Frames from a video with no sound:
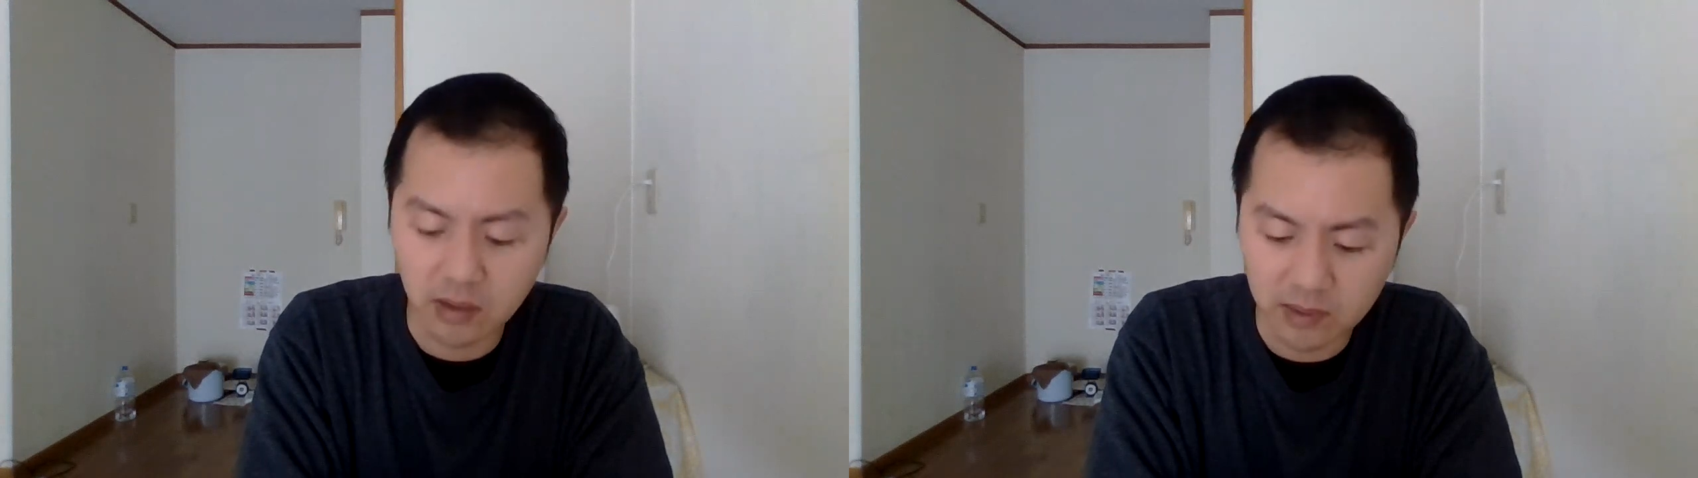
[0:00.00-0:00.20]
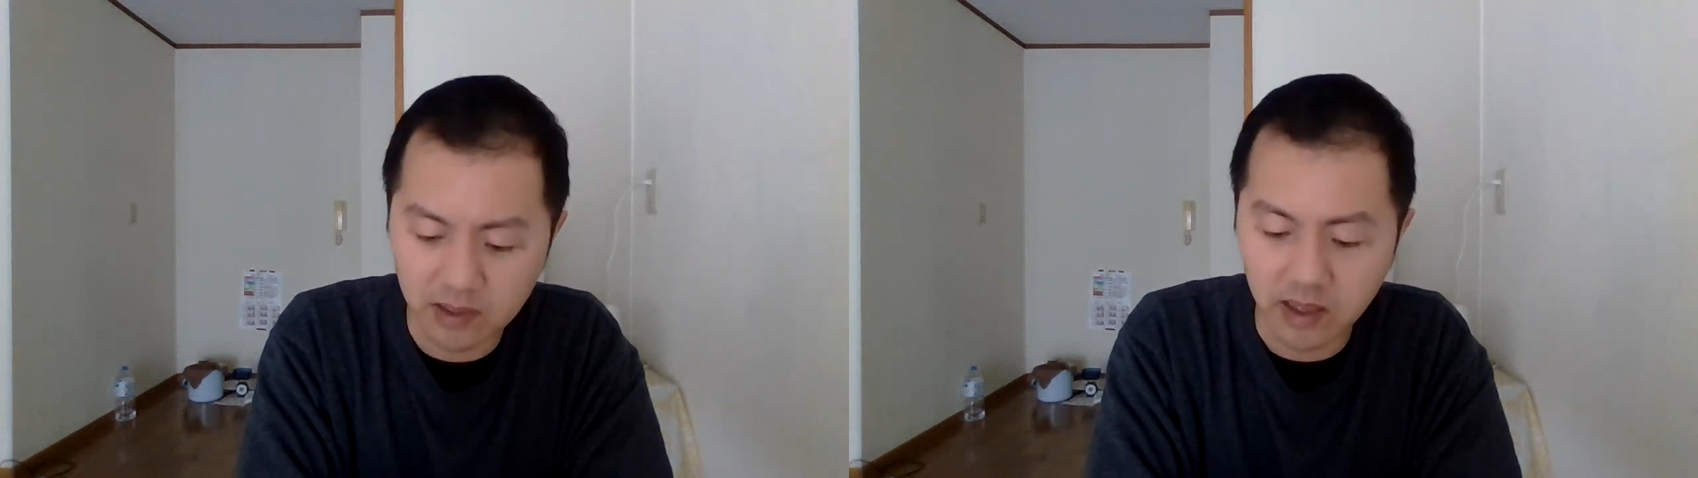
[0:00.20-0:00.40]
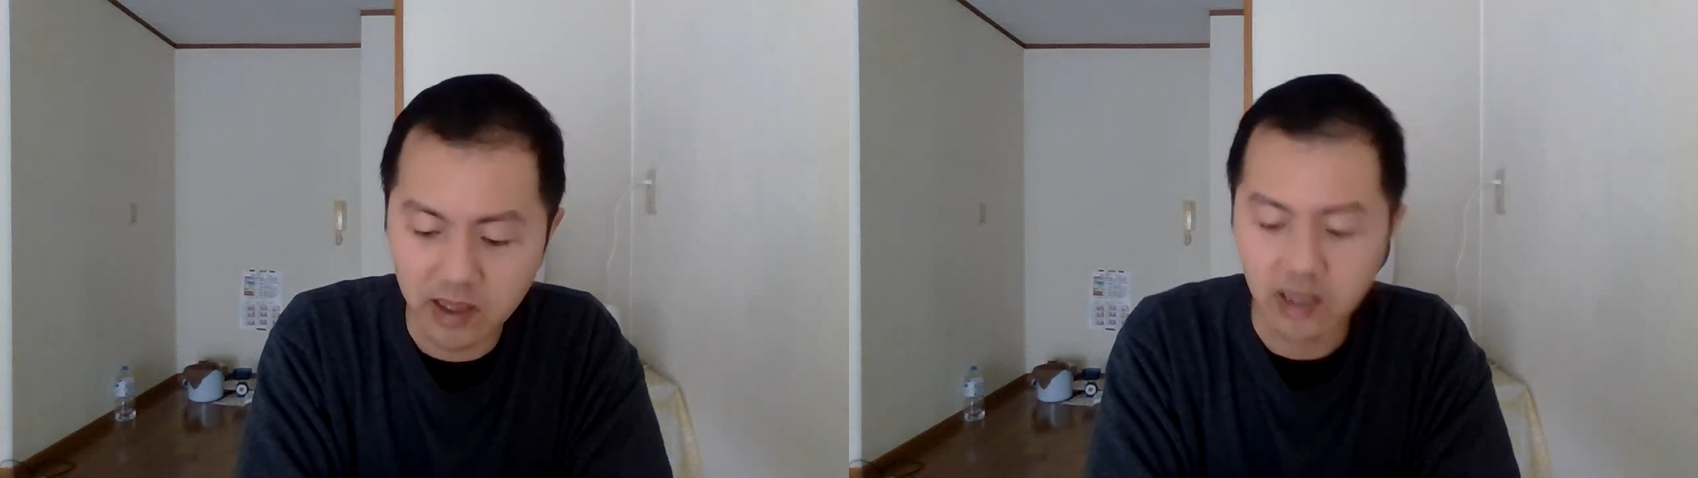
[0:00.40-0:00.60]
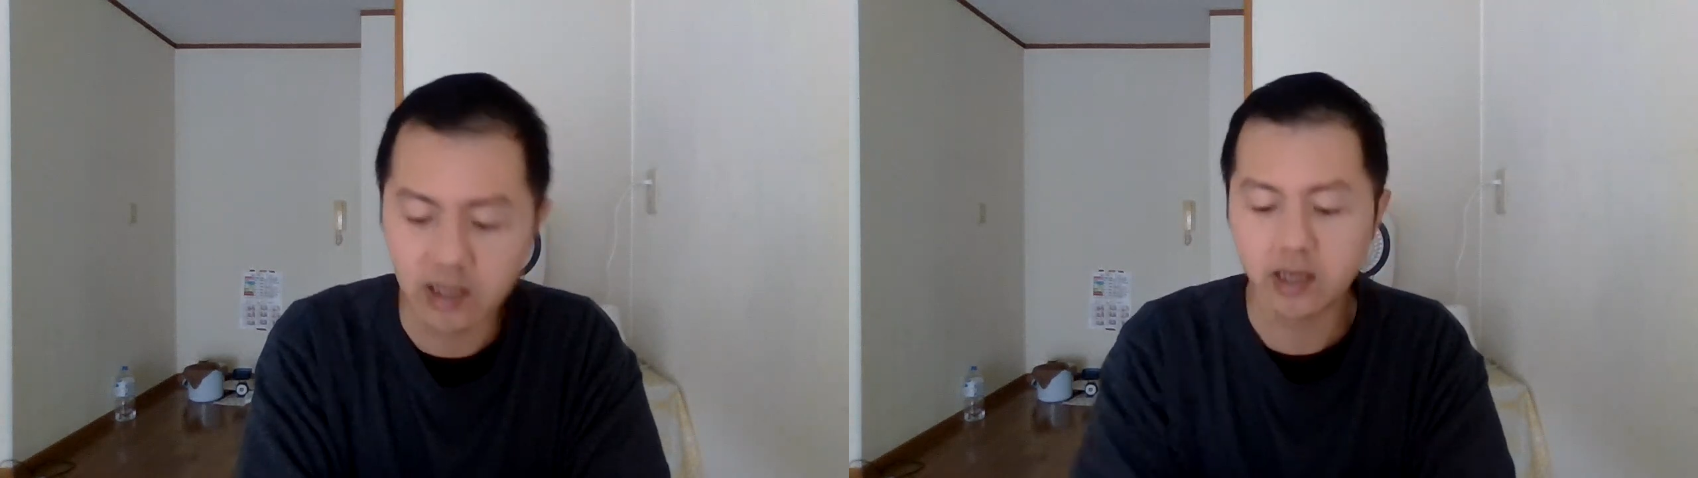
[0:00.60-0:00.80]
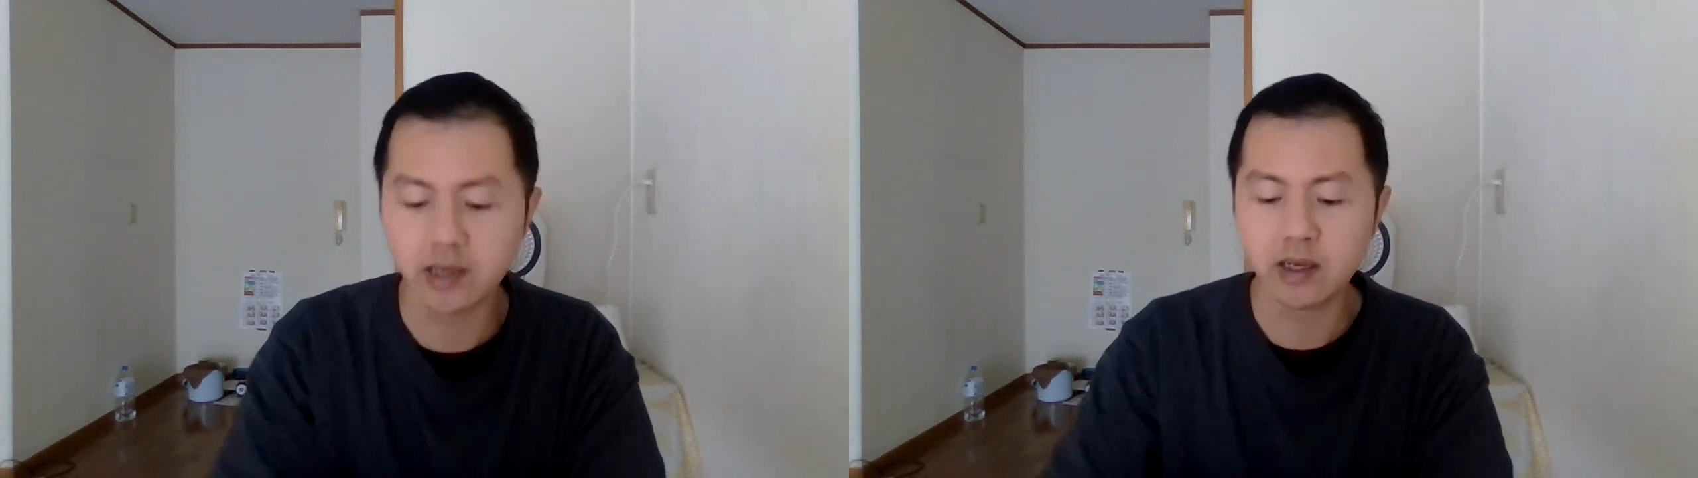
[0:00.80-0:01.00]
我们来看
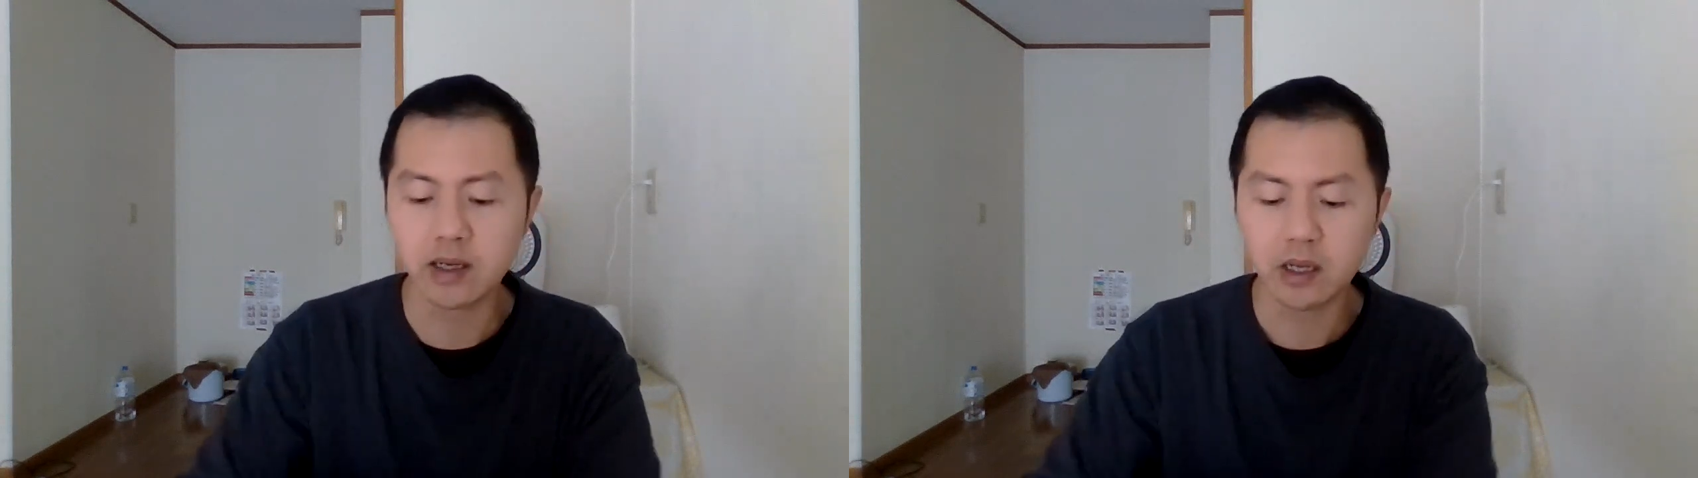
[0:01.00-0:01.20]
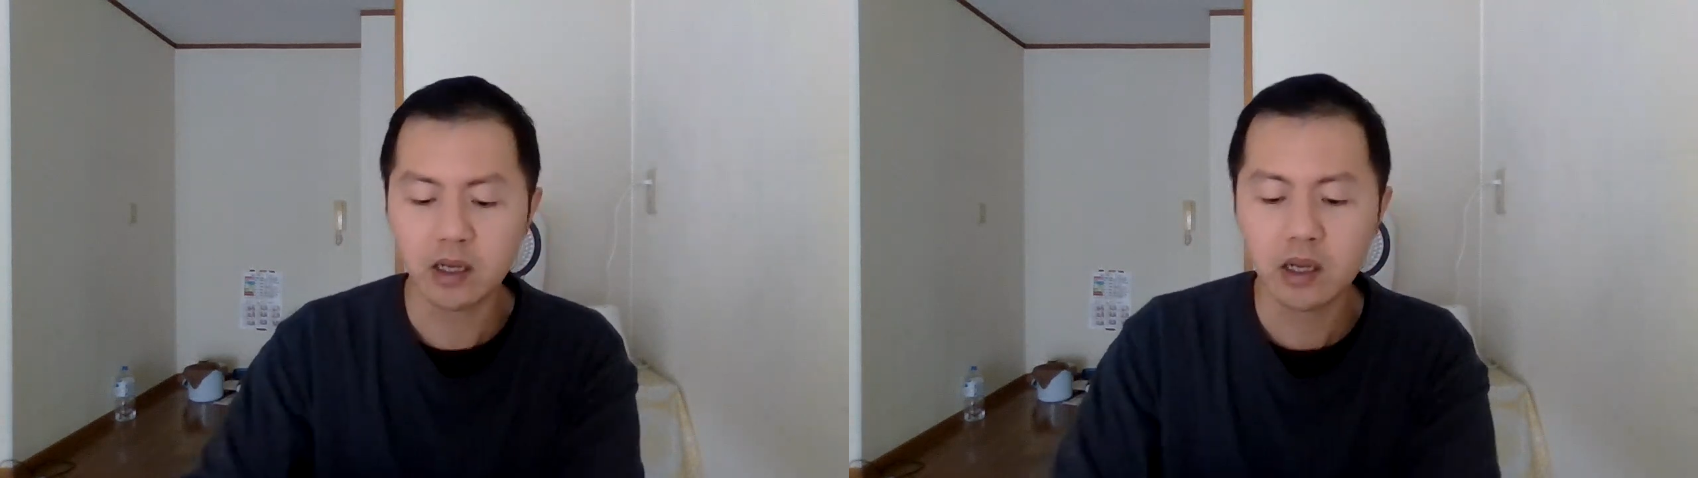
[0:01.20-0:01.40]
看啊。